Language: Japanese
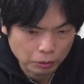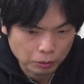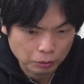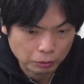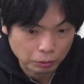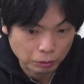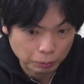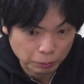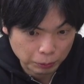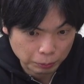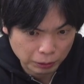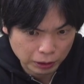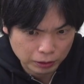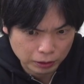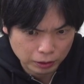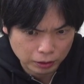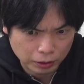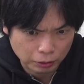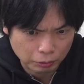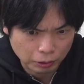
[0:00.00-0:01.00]

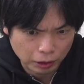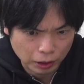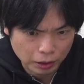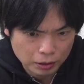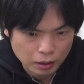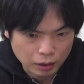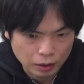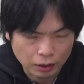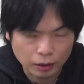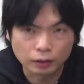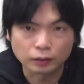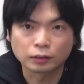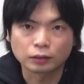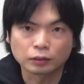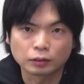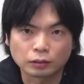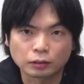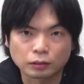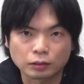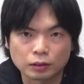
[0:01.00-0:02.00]
トリプルパッセージだ、これ。はい。
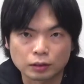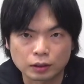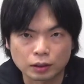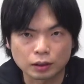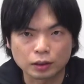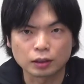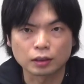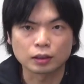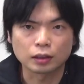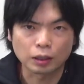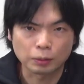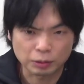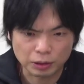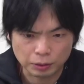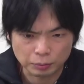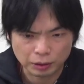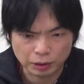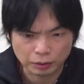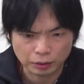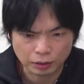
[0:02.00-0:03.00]
ということで、ぜひ試し
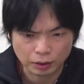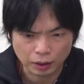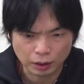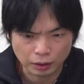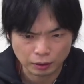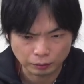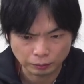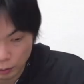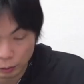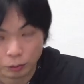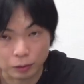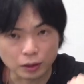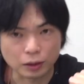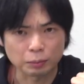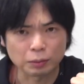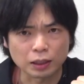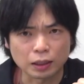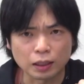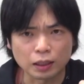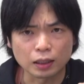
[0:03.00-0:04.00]
てみてください。これで
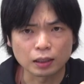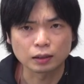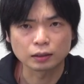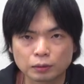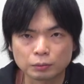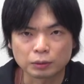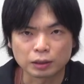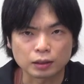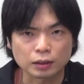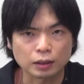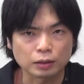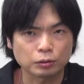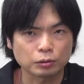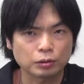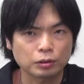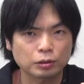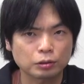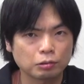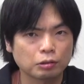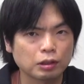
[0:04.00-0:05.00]
また皆さんの
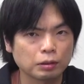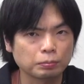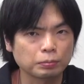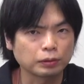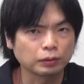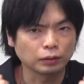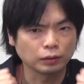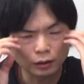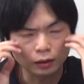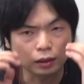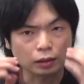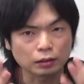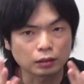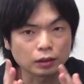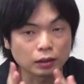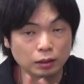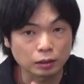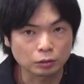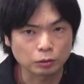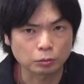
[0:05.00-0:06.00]
スコアアップに役
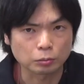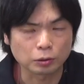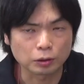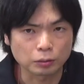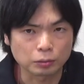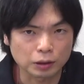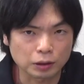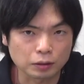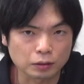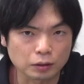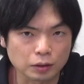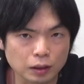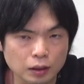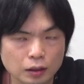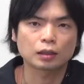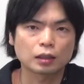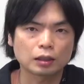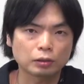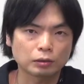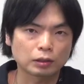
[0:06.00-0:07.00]
立てると思いますので、
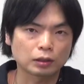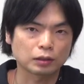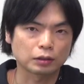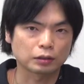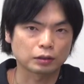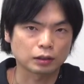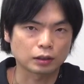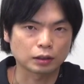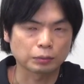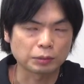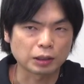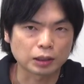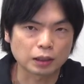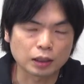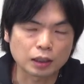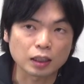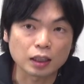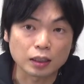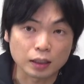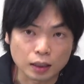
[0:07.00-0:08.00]
概要欄にはですね、まあ、
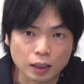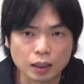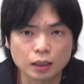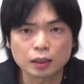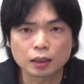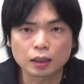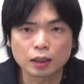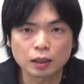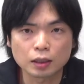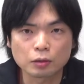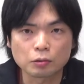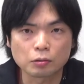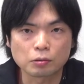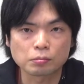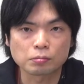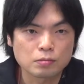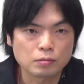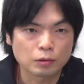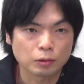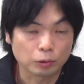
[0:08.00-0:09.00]
期間限定
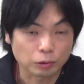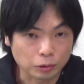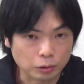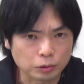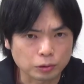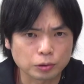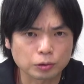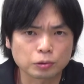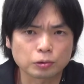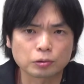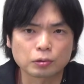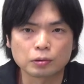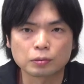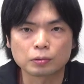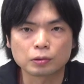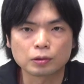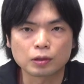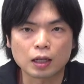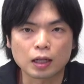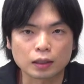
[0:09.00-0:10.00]
のお得情報
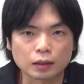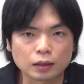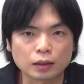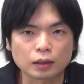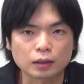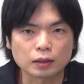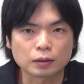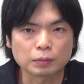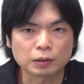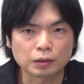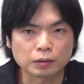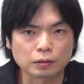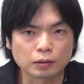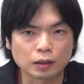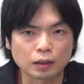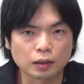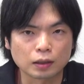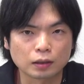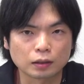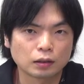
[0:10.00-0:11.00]
もあったりしますの
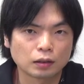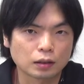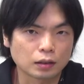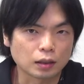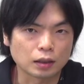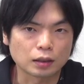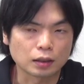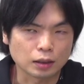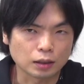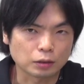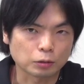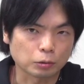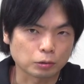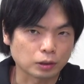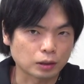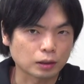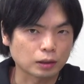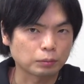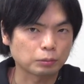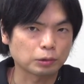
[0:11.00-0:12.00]
で、ぜひそ
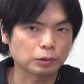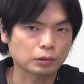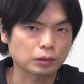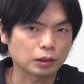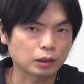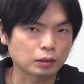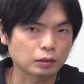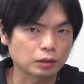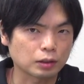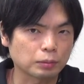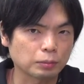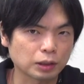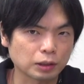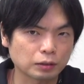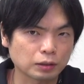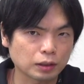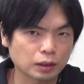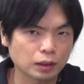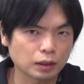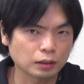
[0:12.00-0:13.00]
ちらもチェックしてみて
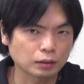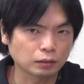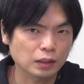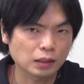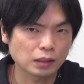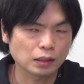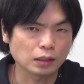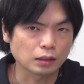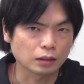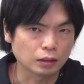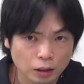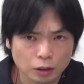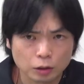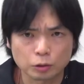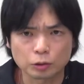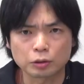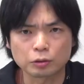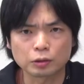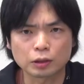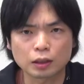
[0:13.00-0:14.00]
ください。は
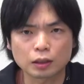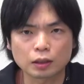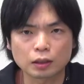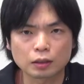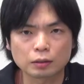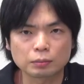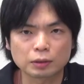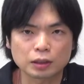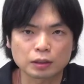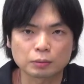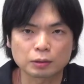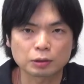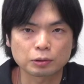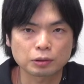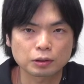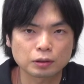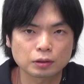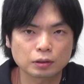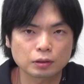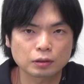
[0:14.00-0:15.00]
い。ック受けた皆様
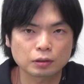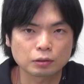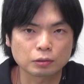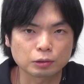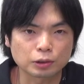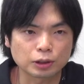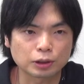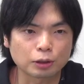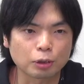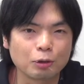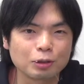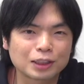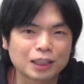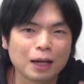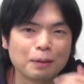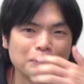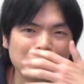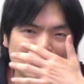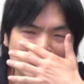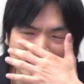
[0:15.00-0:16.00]
ごち、ごちそう
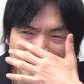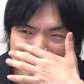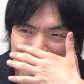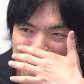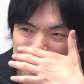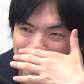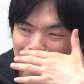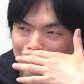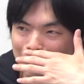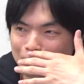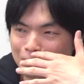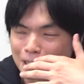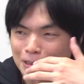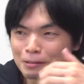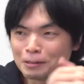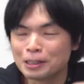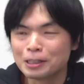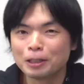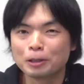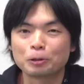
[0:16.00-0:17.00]
さまでしたじゃないわ。
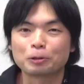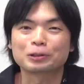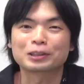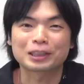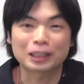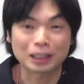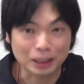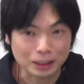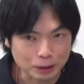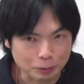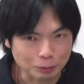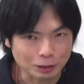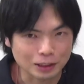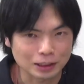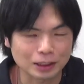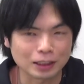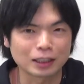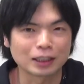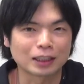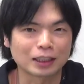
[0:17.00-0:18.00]
お疲れ様で
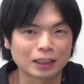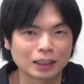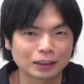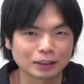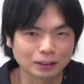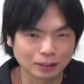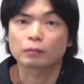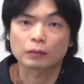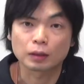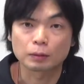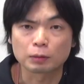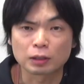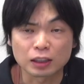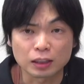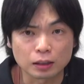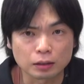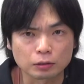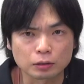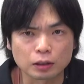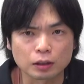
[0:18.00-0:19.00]
した。はい。ま
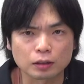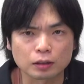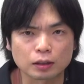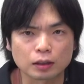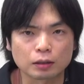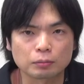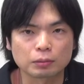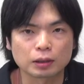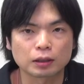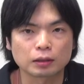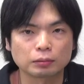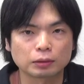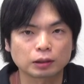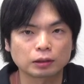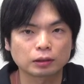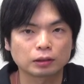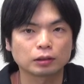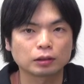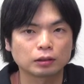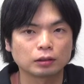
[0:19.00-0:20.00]
た受ける方頑張りま
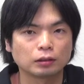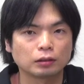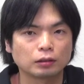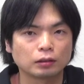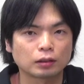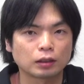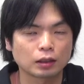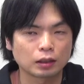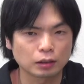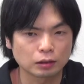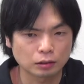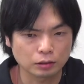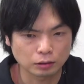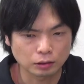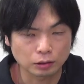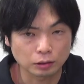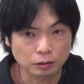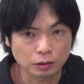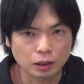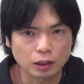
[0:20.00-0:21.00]
しょう。はい。ご
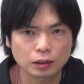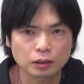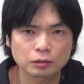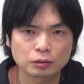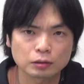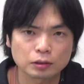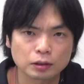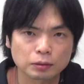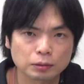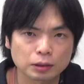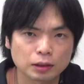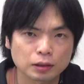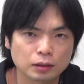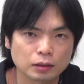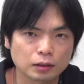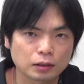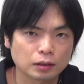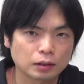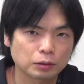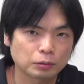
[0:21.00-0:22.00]
視聴ありがとうございまし
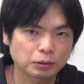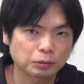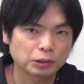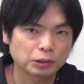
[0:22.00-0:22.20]
た。Thank you for